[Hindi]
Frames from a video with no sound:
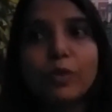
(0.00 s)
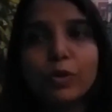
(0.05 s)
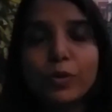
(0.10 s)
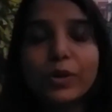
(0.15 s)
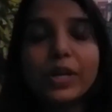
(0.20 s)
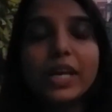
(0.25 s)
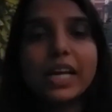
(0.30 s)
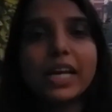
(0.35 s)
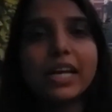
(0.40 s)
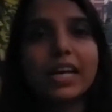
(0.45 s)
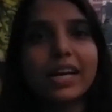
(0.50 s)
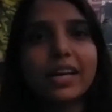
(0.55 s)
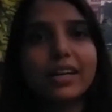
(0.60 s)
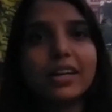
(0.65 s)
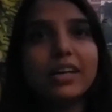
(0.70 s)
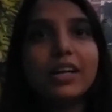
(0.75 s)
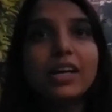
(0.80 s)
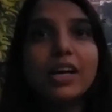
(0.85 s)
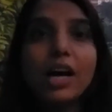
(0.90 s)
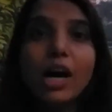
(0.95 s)
होने के
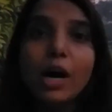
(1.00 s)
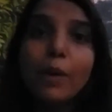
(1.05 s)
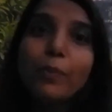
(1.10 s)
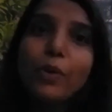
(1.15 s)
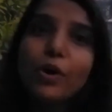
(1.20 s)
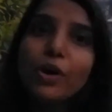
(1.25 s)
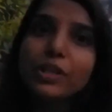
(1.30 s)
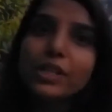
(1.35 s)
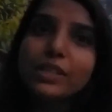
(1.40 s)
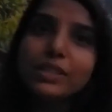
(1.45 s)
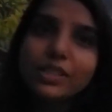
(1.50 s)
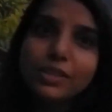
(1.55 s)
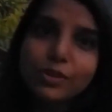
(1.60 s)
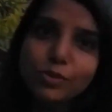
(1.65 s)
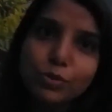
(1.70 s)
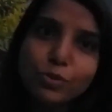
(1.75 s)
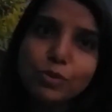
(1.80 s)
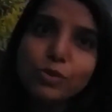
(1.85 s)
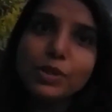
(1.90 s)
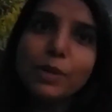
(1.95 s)
कारण हम बहुत अच्छे
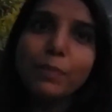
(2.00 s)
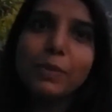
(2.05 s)
से उसको